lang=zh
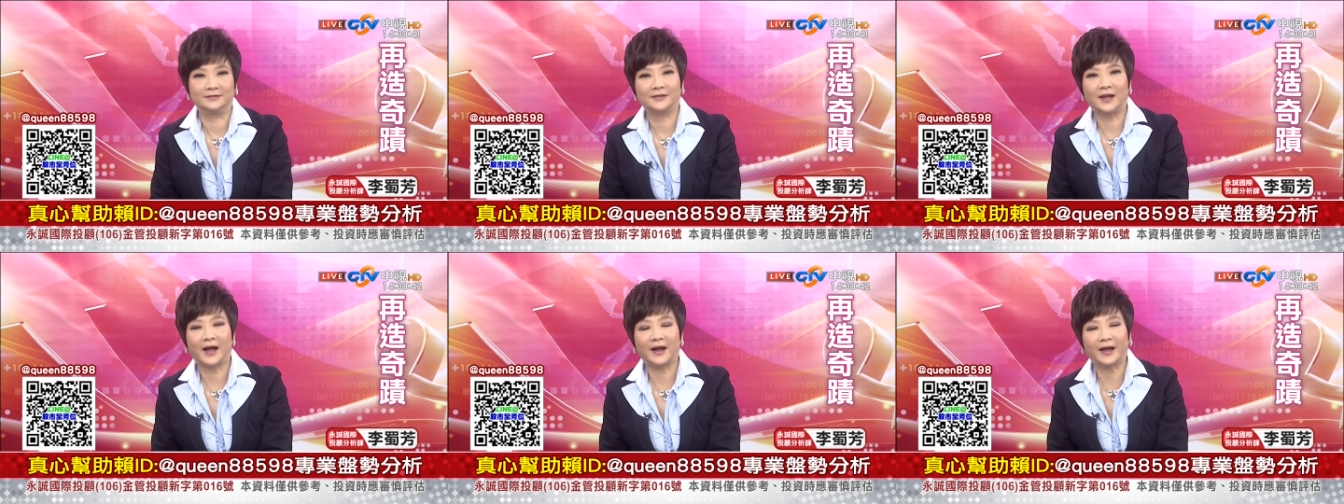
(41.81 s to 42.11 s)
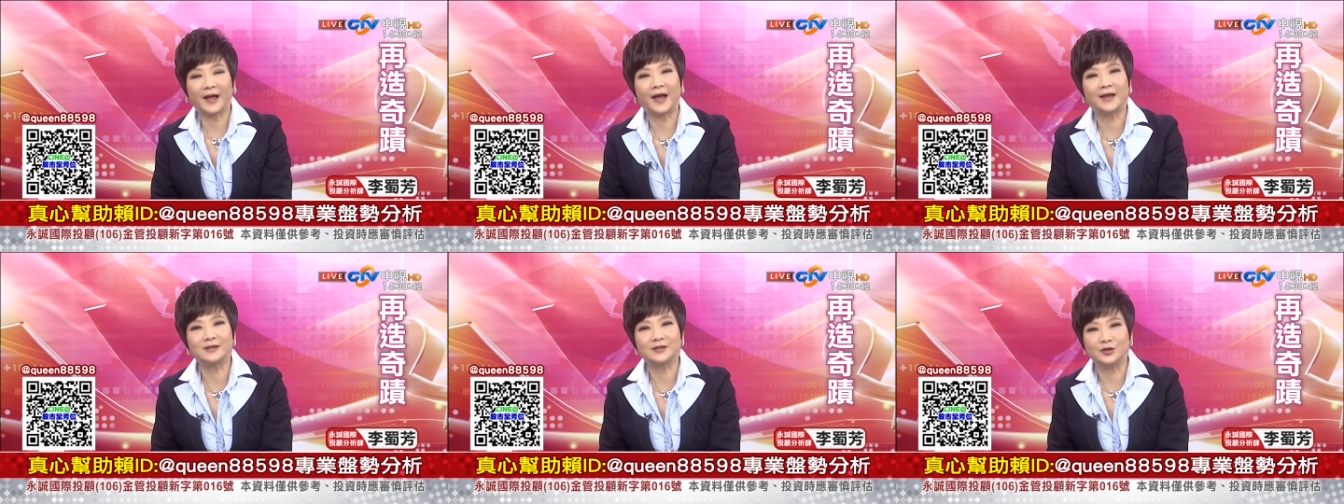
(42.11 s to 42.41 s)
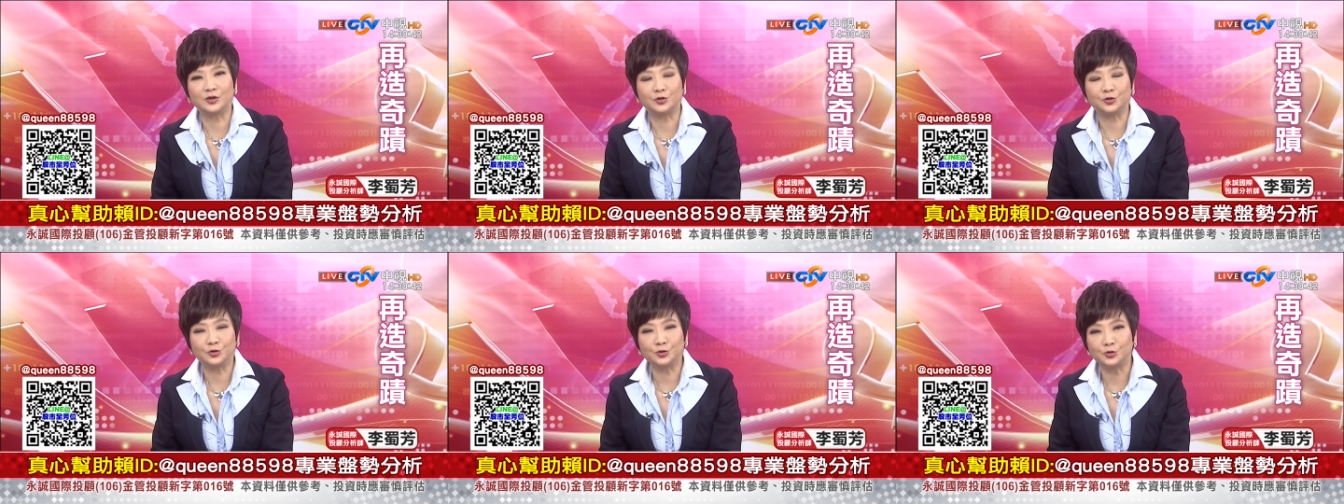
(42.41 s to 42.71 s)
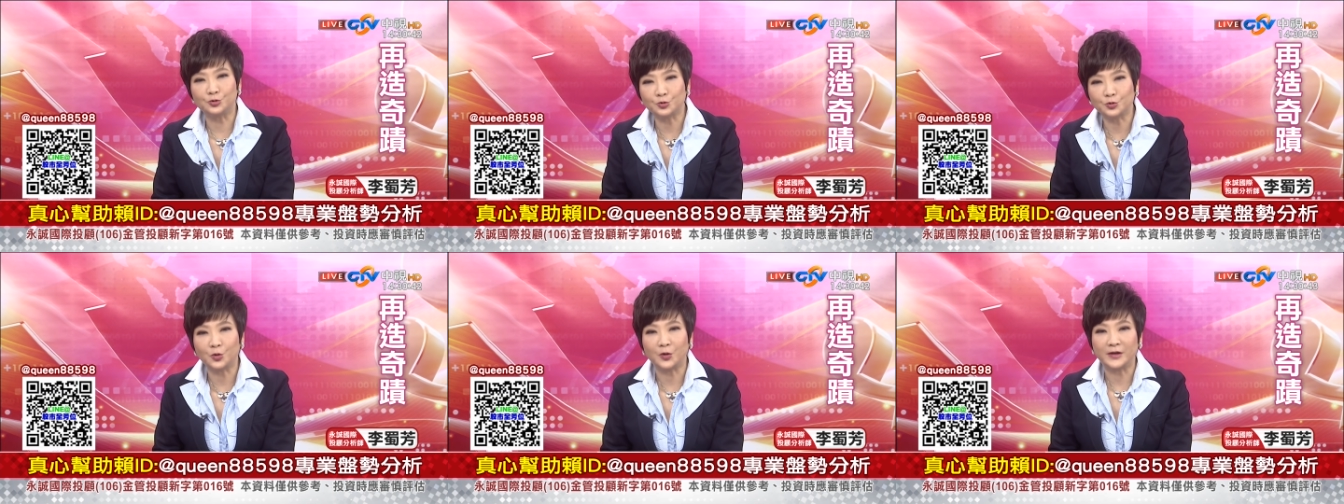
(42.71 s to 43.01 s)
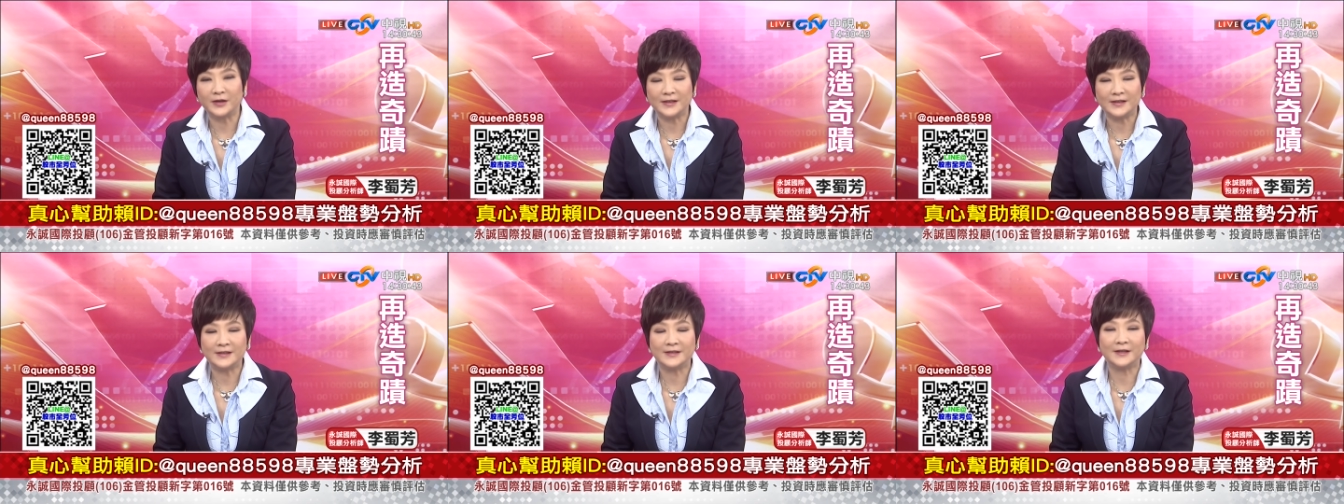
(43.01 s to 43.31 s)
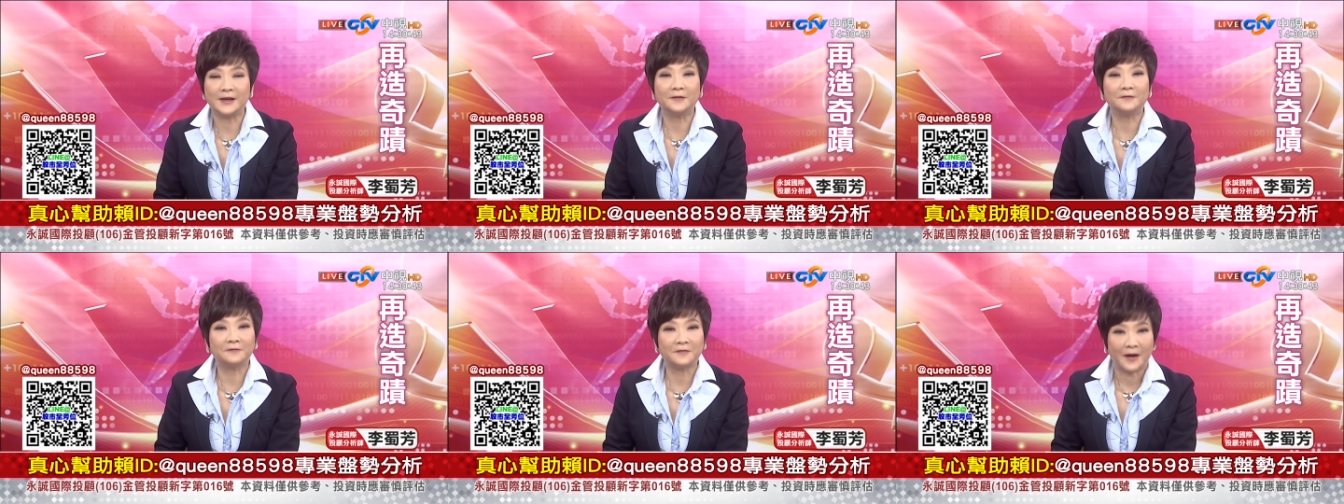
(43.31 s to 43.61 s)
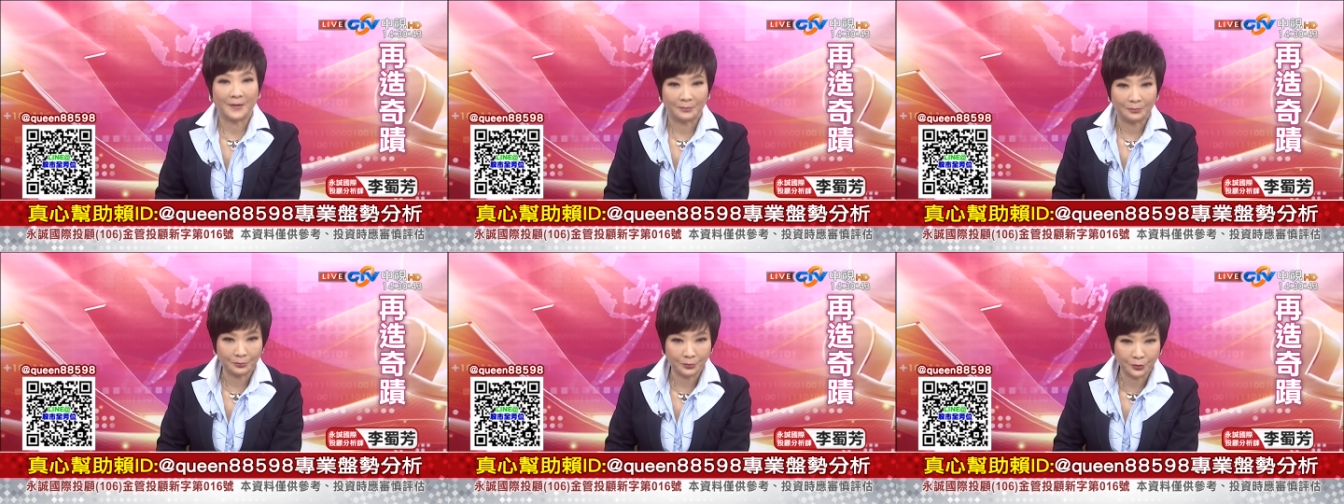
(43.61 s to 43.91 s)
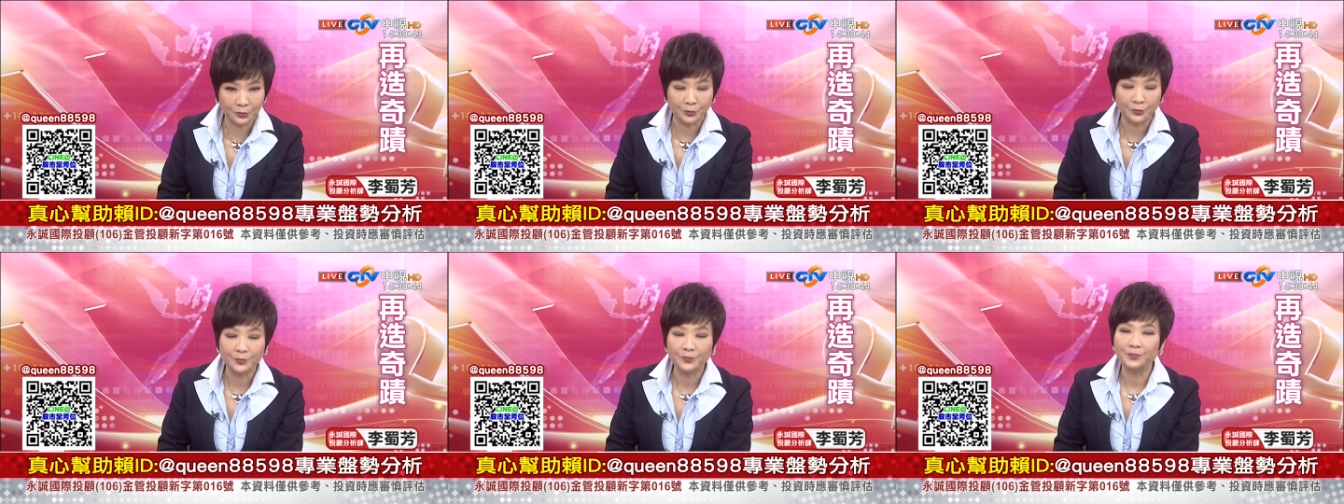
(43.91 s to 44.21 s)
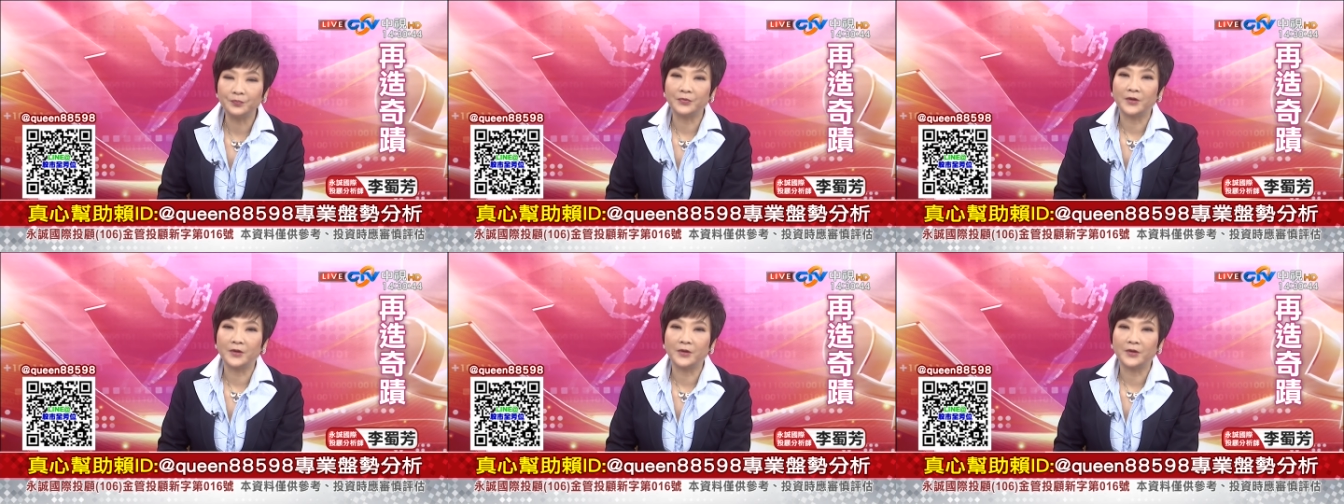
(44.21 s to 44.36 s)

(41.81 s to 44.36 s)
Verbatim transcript: 他开始去做一些反扑，